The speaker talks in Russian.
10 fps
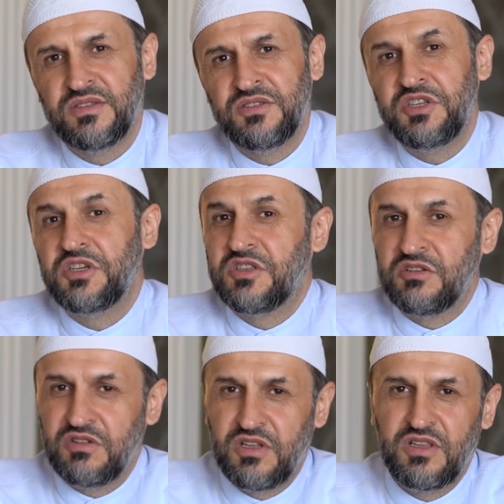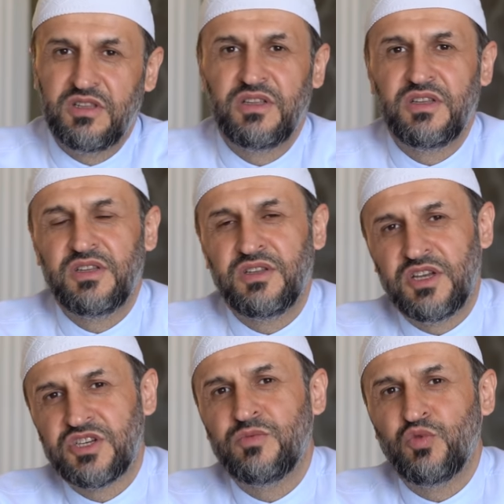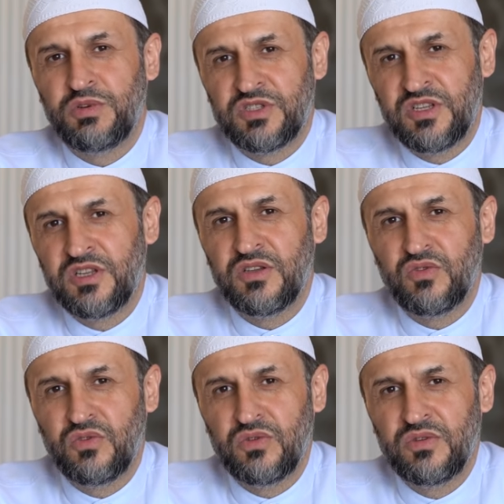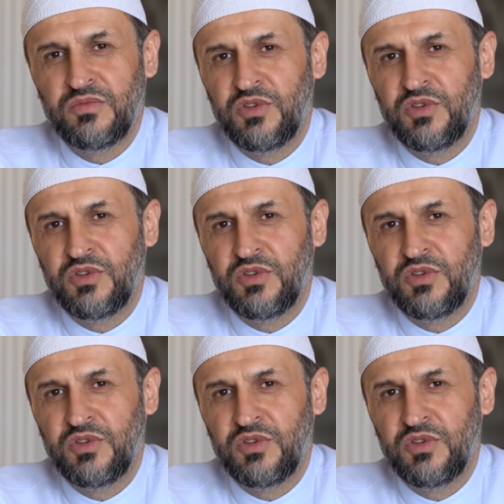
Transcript: диктовал нашему посланнику